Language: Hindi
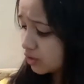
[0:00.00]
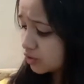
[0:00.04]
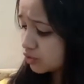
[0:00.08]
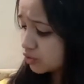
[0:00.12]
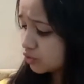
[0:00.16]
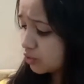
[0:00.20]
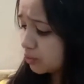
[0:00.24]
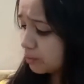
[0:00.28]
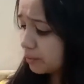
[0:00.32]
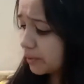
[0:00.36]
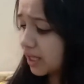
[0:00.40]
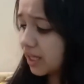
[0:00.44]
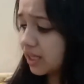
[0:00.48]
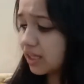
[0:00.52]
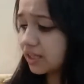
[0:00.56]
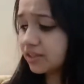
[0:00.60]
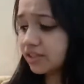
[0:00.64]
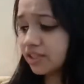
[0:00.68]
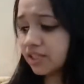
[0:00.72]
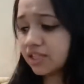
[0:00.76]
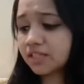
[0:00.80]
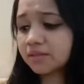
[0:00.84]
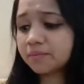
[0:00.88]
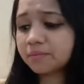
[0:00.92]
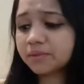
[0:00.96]
तो मैं
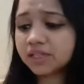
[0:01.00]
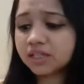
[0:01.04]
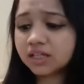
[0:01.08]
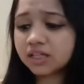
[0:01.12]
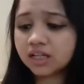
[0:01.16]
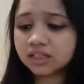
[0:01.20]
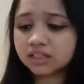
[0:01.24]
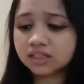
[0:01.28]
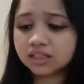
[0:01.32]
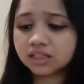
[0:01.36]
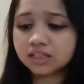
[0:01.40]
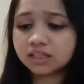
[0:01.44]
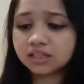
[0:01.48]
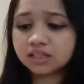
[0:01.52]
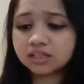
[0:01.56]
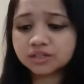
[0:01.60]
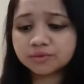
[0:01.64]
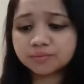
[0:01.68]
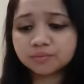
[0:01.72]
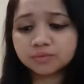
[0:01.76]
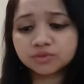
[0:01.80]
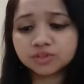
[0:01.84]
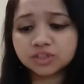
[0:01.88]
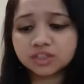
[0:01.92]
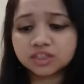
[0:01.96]
ट्रेसमी का ये
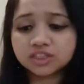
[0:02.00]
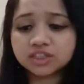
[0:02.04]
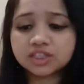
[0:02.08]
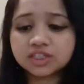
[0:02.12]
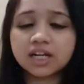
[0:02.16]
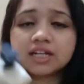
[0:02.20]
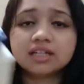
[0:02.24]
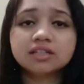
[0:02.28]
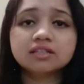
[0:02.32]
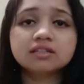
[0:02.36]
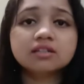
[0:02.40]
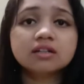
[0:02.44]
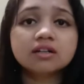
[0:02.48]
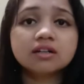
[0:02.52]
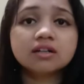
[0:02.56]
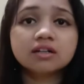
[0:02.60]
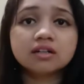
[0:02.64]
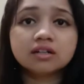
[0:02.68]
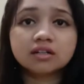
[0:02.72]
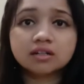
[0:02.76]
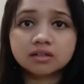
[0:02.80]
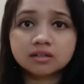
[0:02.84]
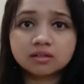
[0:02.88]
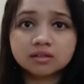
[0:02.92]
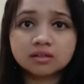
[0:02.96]
स्मूद एंड शाइन
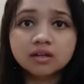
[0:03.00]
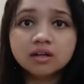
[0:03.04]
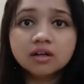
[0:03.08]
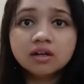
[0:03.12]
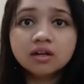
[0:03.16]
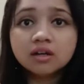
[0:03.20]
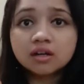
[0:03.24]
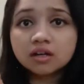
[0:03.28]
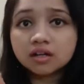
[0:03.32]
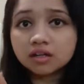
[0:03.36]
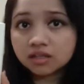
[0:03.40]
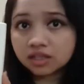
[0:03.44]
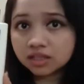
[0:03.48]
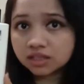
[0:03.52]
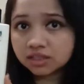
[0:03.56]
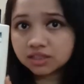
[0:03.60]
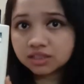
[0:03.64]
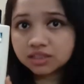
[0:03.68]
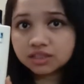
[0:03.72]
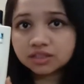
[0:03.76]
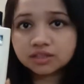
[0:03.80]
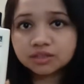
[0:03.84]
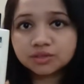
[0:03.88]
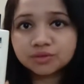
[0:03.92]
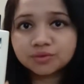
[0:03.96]

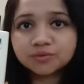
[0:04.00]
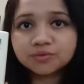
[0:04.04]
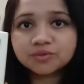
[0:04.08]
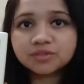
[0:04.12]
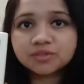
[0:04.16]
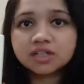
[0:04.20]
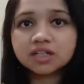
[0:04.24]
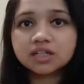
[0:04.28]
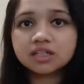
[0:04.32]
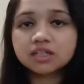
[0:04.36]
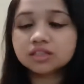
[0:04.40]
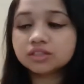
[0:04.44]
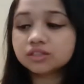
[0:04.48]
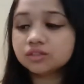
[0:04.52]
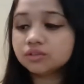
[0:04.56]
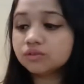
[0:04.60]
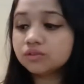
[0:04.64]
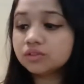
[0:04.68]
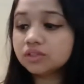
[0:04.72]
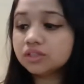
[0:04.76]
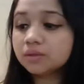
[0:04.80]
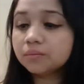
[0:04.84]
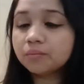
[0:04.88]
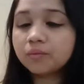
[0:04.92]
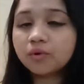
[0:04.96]
कंडीशनर यूज़ कर लेती
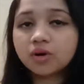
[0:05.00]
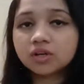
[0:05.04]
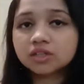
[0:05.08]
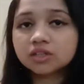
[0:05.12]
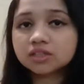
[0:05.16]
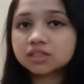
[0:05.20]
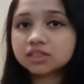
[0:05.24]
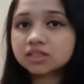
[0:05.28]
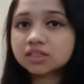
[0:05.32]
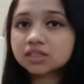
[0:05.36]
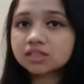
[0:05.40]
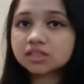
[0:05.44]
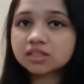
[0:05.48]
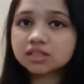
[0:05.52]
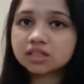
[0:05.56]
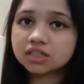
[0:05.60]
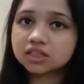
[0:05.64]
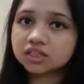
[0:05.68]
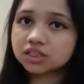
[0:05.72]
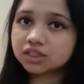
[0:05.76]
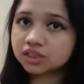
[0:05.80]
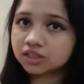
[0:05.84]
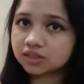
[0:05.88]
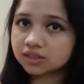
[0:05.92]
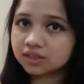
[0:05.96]
हूँ ये बहुत अच्छे से
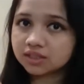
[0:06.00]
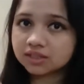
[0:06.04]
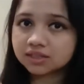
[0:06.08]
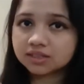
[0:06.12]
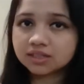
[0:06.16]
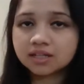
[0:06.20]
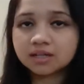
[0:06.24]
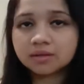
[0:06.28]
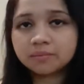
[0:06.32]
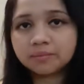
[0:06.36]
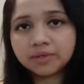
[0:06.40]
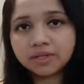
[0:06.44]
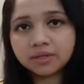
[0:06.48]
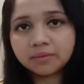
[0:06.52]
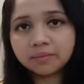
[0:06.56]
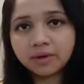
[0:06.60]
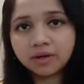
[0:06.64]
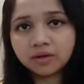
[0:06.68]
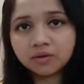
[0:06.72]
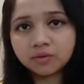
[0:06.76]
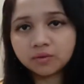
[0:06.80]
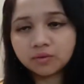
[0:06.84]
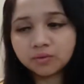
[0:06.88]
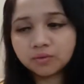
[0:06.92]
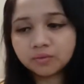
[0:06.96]
कंडीशन करता है मेरे
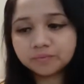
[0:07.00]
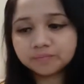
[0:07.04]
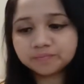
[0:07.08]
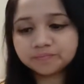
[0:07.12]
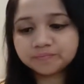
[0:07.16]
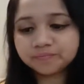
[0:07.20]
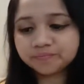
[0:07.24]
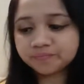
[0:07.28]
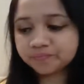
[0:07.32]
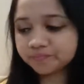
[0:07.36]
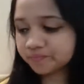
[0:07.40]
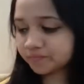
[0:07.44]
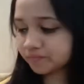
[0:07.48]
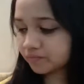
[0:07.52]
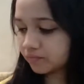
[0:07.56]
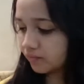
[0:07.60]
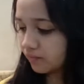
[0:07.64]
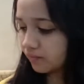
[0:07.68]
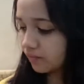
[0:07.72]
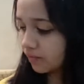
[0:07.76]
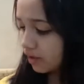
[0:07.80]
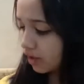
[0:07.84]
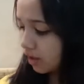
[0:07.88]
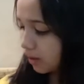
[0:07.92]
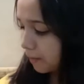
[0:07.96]
बालों को
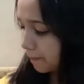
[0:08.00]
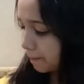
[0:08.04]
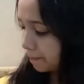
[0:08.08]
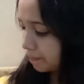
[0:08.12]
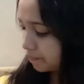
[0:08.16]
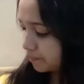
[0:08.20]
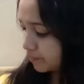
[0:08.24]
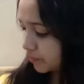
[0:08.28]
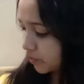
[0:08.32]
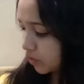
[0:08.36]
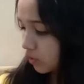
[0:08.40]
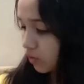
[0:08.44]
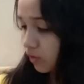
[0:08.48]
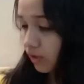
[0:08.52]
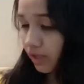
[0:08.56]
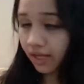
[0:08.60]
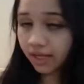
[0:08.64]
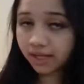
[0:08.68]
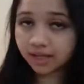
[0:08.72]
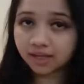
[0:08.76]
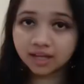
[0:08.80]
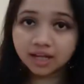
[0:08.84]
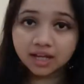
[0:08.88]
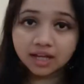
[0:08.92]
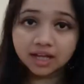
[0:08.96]
ओके
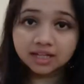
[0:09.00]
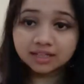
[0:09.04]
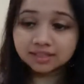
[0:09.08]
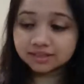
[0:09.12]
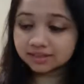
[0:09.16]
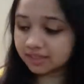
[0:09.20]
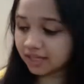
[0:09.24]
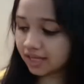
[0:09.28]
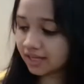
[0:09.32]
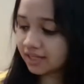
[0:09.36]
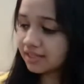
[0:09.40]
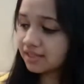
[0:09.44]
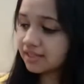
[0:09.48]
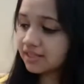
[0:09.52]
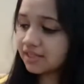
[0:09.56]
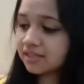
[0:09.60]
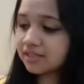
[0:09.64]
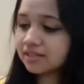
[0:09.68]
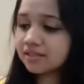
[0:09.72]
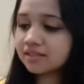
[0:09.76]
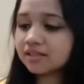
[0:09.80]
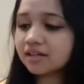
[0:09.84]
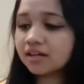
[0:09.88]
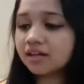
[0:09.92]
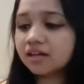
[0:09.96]
okay. नेक्स्ट
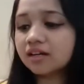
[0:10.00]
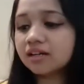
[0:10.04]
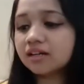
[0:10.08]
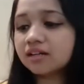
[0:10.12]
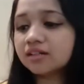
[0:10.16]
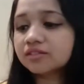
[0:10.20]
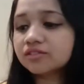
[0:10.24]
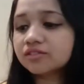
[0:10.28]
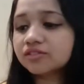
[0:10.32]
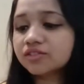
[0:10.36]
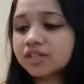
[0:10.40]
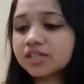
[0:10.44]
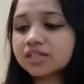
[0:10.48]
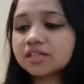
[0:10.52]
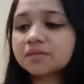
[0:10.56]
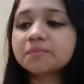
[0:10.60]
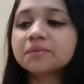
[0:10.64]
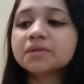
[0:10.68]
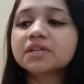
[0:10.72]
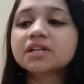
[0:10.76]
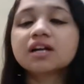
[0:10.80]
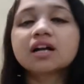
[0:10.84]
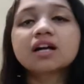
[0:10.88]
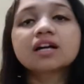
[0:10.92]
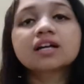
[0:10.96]
इज़
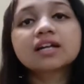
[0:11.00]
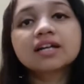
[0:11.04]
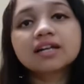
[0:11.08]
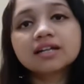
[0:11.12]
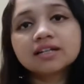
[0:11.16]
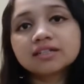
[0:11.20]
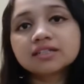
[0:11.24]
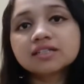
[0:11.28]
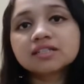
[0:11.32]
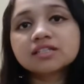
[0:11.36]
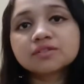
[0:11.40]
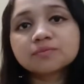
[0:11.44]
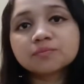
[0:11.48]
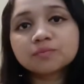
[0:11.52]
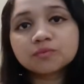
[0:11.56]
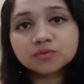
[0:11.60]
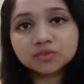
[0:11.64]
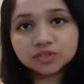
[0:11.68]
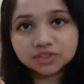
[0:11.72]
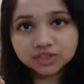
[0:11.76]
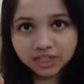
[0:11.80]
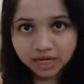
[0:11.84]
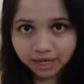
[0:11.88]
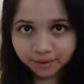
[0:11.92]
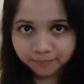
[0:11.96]
ट्रेसमी का केराटिन स्मूथ
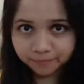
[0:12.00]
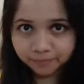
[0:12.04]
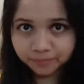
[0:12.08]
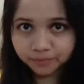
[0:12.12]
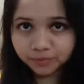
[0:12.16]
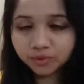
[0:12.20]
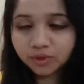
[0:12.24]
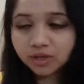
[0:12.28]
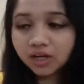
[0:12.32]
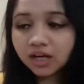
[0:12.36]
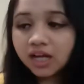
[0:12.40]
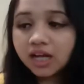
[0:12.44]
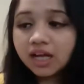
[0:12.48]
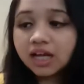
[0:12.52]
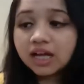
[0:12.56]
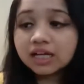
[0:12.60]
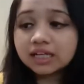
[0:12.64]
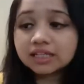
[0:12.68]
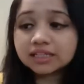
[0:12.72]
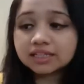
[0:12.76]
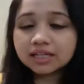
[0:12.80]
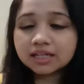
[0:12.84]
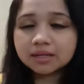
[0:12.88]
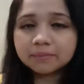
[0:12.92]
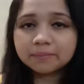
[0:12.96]
शैम्पू
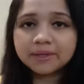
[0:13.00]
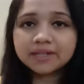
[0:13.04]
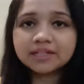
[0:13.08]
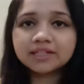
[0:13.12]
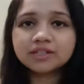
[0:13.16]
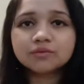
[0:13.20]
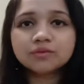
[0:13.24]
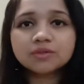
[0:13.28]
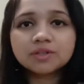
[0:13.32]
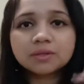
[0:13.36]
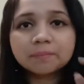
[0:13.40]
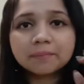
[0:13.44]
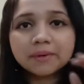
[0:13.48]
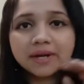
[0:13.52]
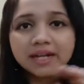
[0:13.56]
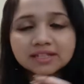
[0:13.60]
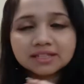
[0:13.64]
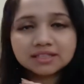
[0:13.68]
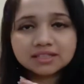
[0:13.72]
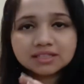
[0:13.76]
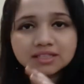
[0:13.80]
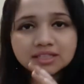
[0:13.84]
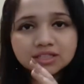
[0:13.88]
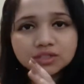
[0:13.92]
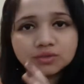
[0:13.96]
ये मैं ड्यूरिंग
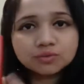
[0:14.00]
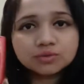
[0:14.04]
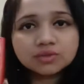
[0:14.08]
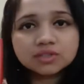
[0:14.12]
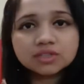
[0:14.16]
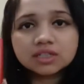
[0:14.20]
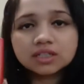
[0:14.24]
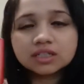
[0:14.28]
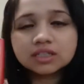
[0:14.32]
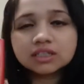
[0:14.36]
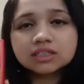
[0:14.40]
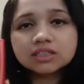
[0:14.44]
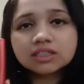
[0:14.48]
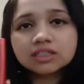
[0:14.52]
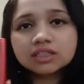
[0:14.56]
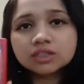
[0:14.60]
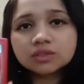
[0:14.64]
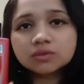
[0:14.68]
प्रेगनेंसी यूज़ कर रही थी